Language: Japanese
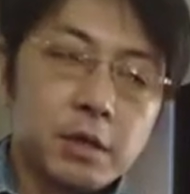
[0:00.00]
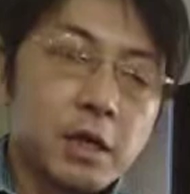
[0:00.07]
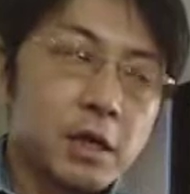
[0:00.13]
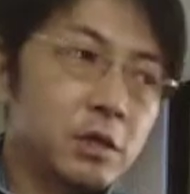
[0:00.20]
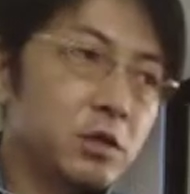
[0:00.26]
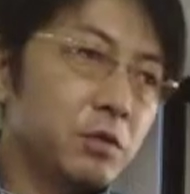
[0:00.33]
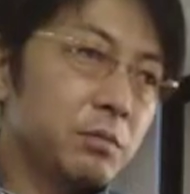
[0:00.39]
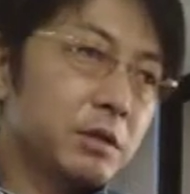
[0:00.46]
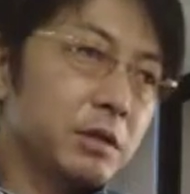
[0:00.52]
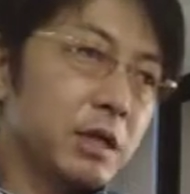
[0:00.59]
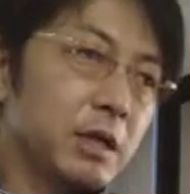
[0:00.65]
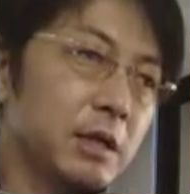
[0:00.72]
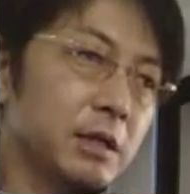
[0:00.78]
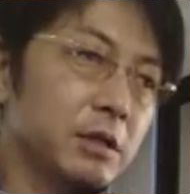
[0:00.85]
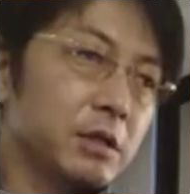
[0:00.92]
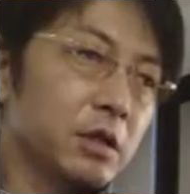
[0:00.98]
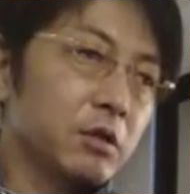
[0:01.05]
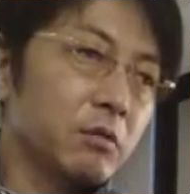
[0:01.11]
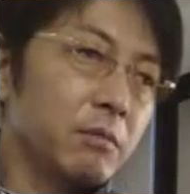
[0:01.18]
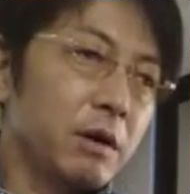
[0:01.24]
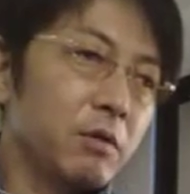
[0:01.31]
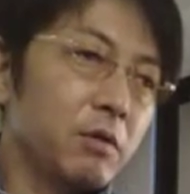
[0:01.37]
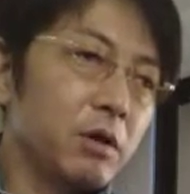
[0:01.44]
永住ビザなんですけど、
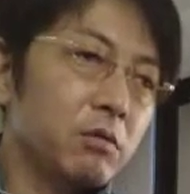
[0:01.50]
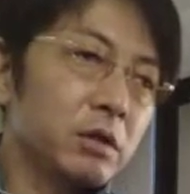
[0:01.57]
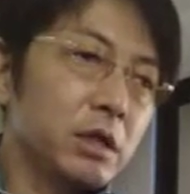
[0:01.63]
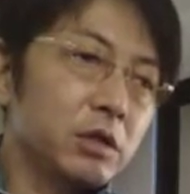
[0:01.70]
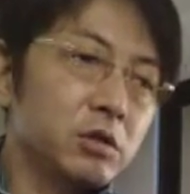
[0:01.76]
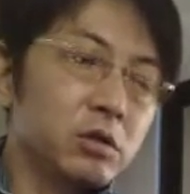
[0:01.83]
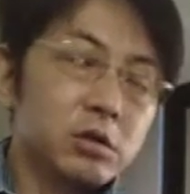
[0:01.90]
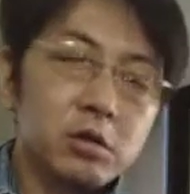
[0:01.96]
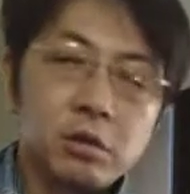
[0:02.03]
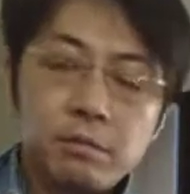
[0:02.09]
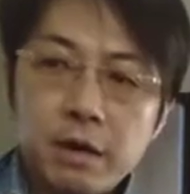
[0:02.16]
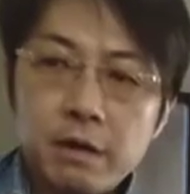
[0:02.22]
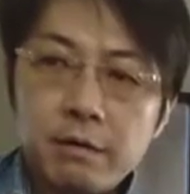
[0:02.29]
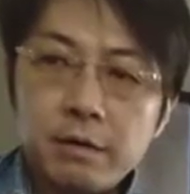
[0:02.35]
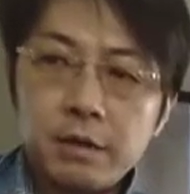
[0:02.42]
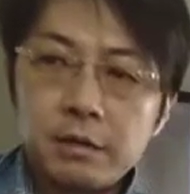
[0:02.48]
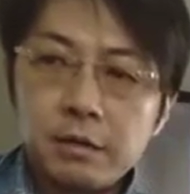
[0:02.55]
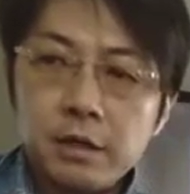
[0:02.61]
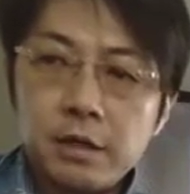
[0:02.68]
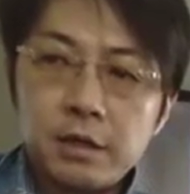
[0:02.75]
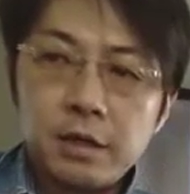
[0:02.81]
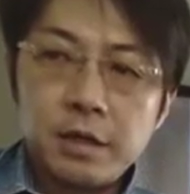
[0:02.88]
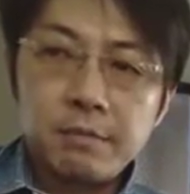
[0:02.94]
まあ、親子で移住する場合はですね、
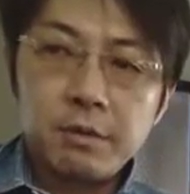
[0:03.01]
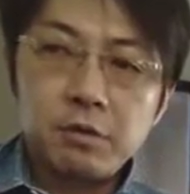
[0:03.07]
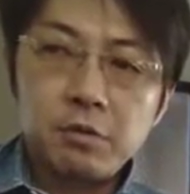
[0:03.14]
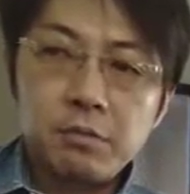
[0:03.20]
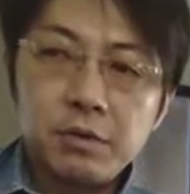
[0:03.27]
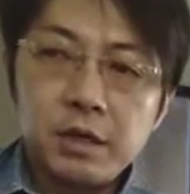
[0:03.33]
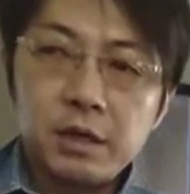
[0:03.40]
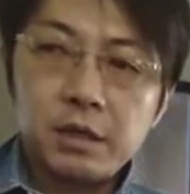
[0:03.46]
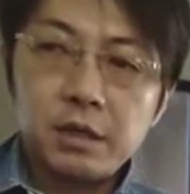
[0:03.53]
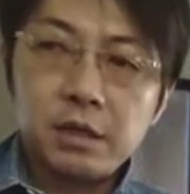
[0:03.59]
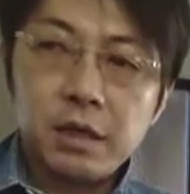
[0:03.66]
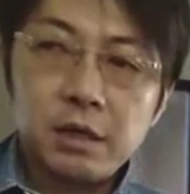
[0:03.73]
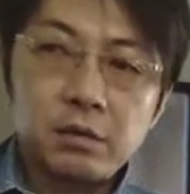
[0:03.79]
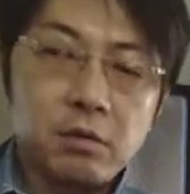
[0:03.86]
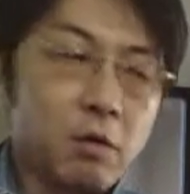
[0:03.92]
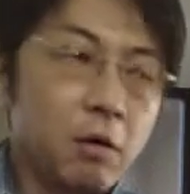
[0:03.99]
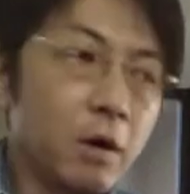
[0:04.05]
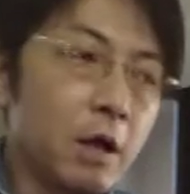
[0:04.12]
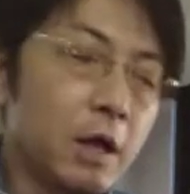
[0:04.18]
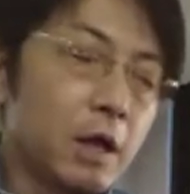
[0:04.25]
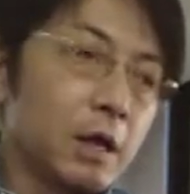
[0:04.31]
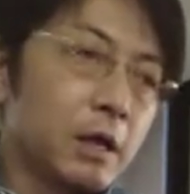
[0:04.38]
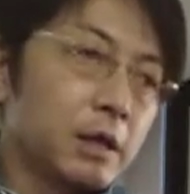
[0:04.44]
リタイメントビザ、えっと、
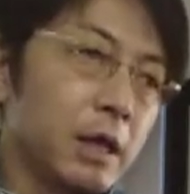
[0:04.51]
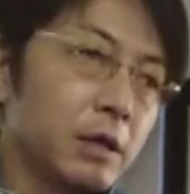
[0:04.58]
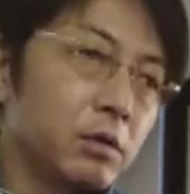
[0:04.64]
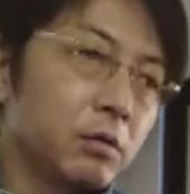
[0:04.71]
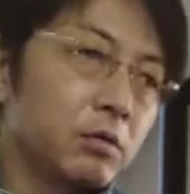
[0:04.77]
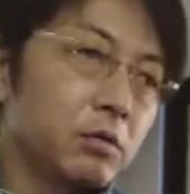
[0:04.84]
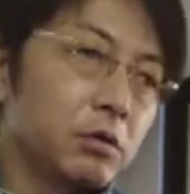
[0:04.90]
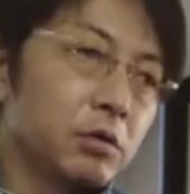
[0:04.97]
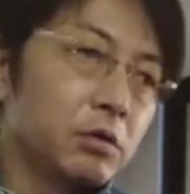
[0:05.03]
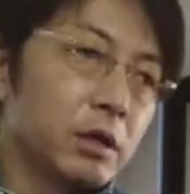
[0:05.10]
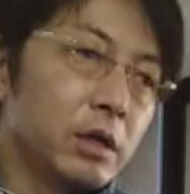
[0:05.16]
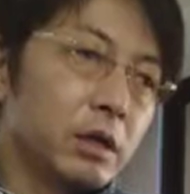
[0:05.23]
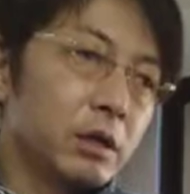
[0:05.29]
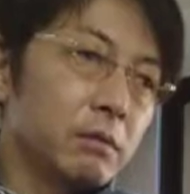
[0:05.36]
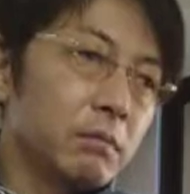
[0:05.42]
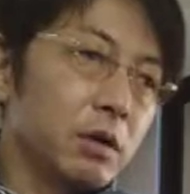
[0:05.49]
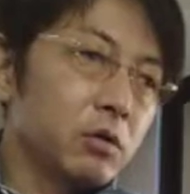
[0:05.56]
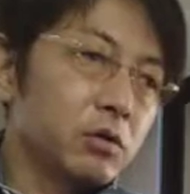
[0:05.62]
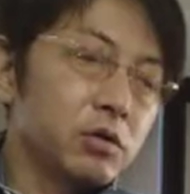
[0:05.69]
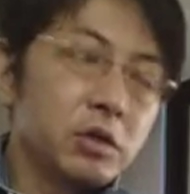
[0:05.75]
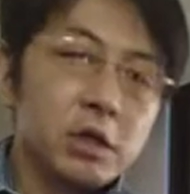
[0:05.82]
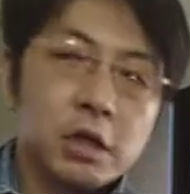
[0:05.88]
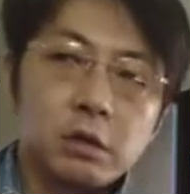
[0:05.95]
代表の1人、まあ、ご
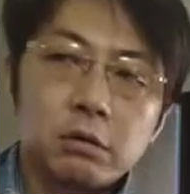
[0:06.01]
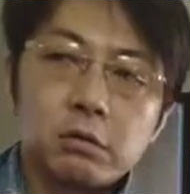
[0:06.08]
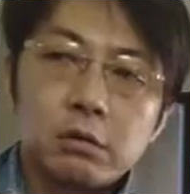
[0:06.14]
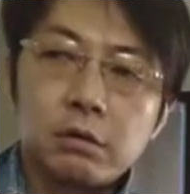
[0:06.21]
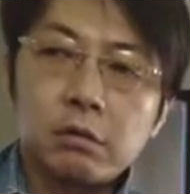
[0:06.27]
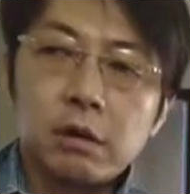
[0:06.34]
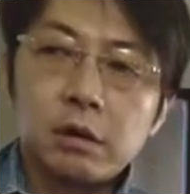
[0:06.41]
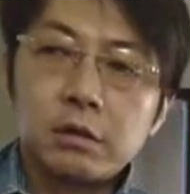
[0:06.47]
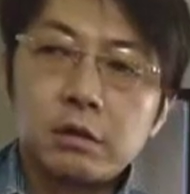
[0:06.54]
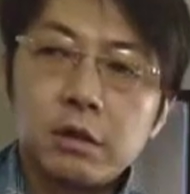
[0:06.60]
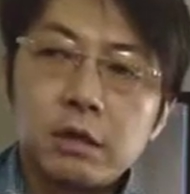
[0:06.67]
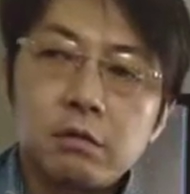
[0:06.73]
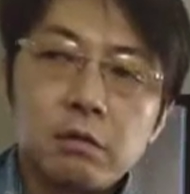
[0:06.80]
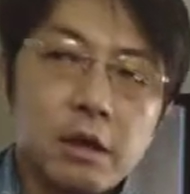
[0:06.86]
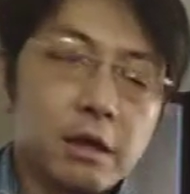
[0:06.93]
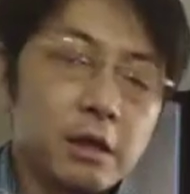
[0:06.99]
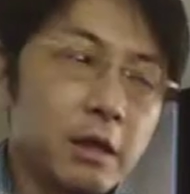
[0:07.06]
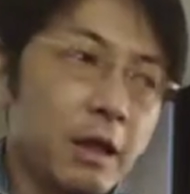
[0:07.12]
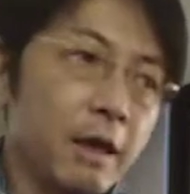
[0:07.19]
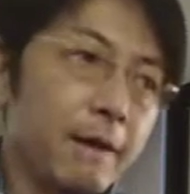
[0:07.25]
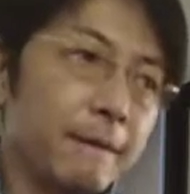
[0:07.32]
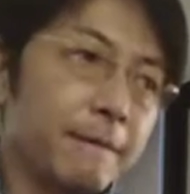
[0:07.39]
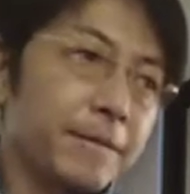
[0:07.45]
主人がとかですね、取られ
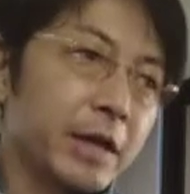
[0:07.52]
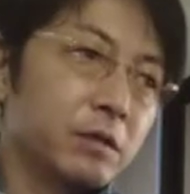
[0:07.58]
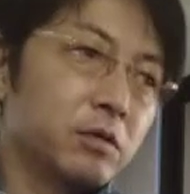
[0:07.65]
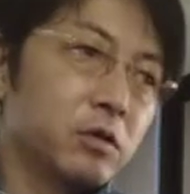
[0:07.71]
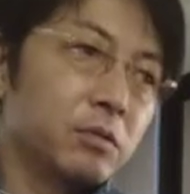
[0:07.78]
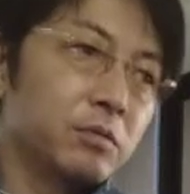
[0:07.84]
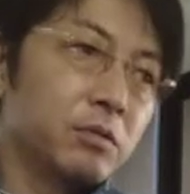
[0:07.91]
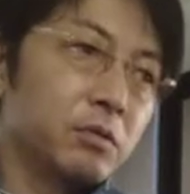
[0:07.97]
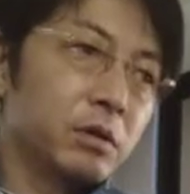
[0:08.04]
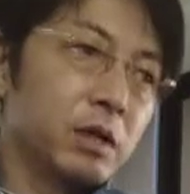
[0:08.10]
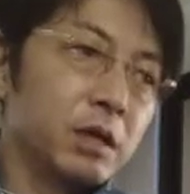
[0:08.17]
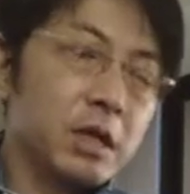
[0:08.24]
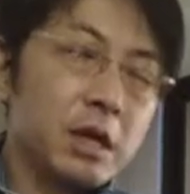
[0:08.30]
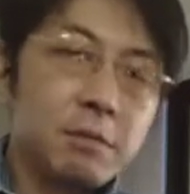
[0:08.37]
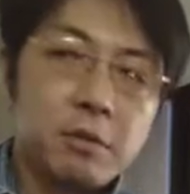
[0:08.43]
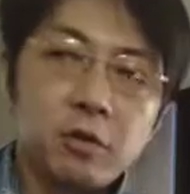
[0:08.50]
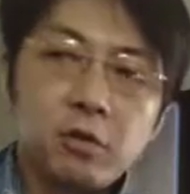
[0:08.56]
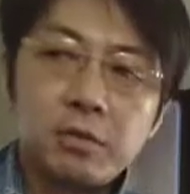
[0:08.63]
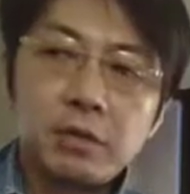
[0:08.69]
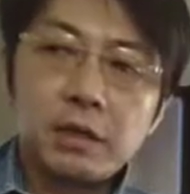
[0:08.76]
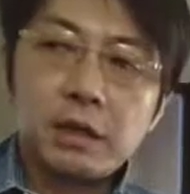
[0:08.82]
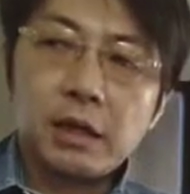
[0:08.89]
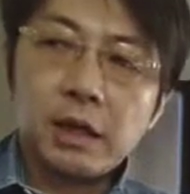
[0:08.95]
て、家族分
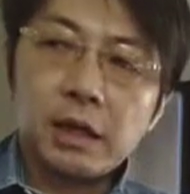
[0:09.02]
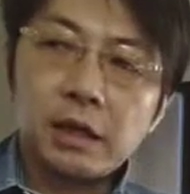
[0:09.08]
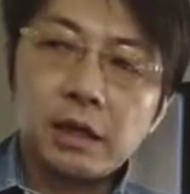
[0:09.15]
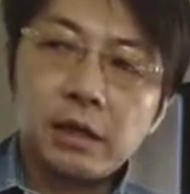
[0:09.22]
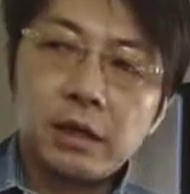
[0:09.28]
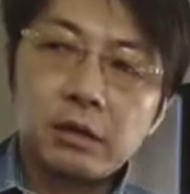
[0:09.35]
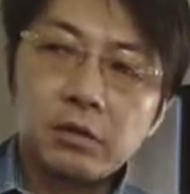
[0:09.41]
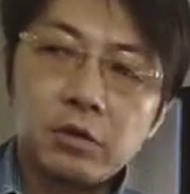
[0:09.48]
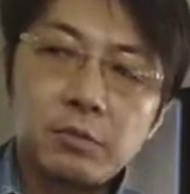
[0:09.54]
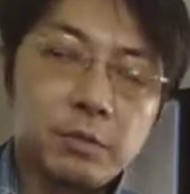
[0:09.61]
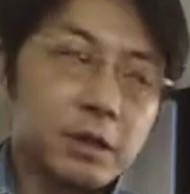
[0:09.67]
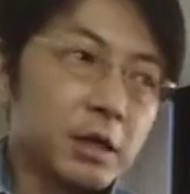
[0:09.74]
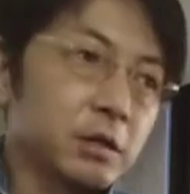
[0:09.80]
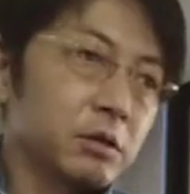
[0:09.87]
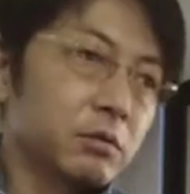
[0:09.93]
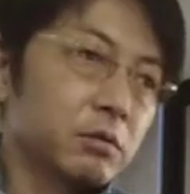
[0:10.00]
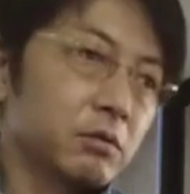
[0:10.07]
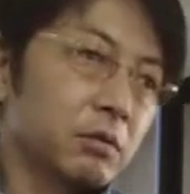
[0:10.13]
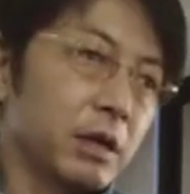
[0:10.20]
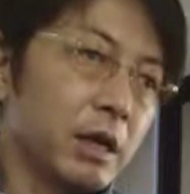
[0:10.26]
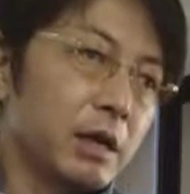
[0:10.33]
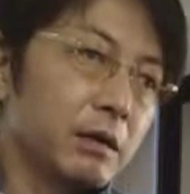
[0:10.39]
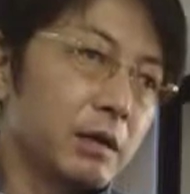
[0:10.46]
リタイメントビザであの住めたりするの
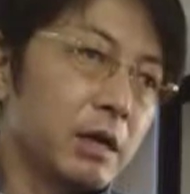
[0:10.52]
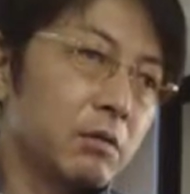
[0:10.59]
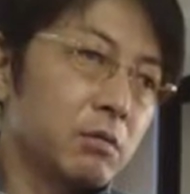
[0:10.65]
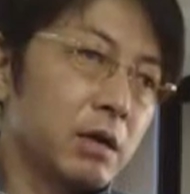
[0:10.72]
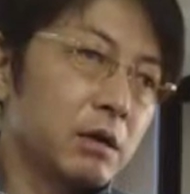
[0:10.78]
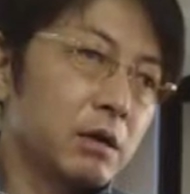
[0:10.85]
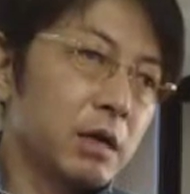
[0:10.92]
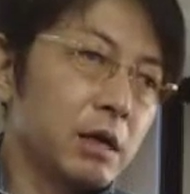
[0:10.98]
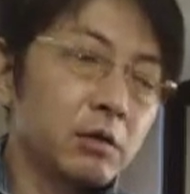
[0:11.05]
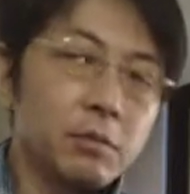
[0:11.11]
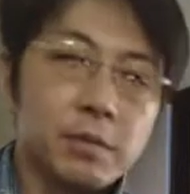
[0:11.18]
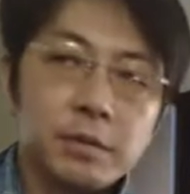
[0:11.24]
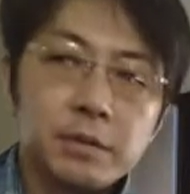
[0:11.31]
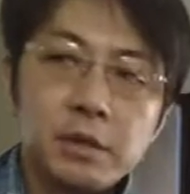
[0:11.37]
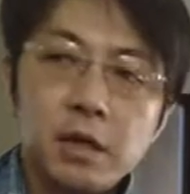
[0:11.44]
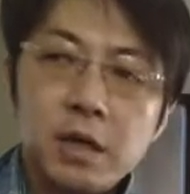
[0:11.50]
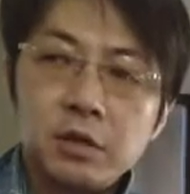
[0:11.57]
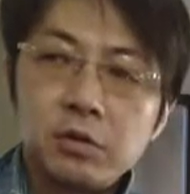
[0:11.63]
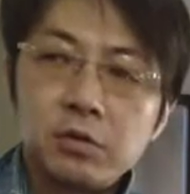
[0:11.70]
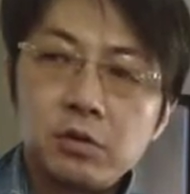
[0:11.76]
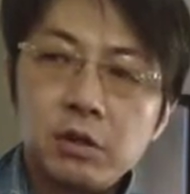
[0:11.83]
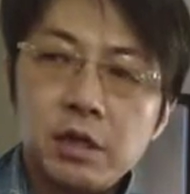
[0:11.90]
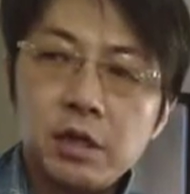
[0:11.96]
で、結構楽かなと思います。す
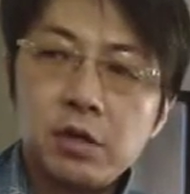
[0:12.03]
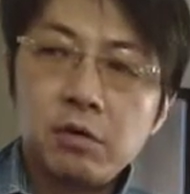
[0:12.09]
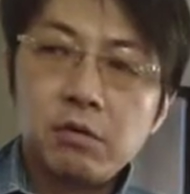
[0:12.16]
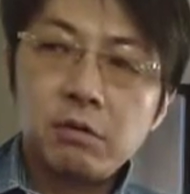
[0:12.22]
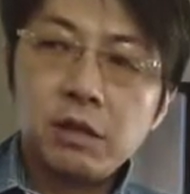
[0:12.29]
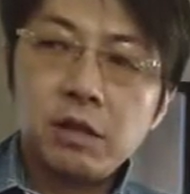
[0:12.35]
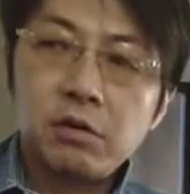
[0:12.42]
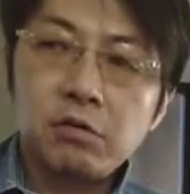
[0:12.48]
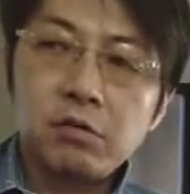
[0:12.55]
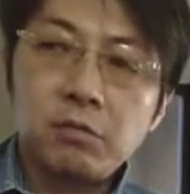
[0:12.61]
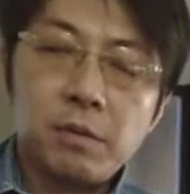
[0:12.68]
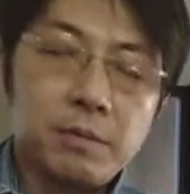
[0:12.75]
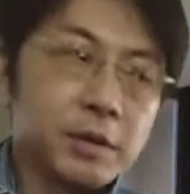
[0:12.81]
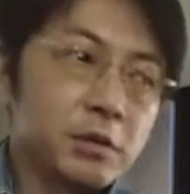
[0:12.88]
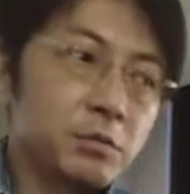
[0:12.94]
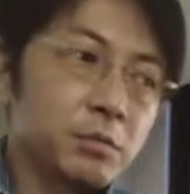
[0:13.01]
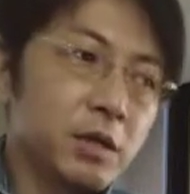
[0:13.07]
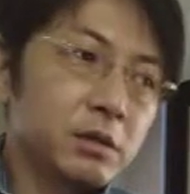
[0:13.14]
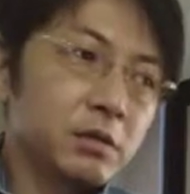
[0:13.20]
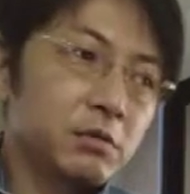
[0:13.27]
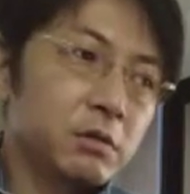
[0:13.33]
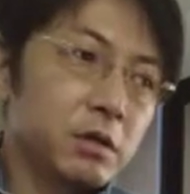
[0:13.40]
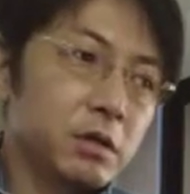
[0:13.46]
ぐに適用できると思います。住みやす
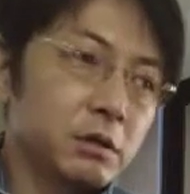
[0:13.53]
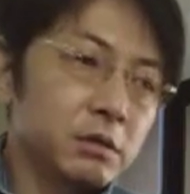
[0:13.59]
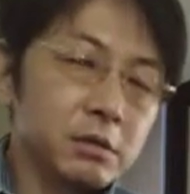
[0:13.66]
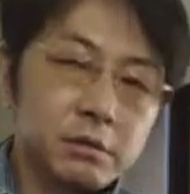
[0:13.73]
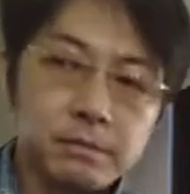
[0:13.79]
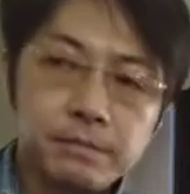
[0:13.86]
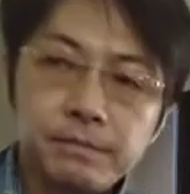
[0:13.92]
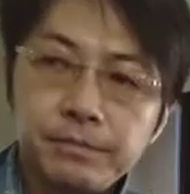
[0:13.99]
い国です。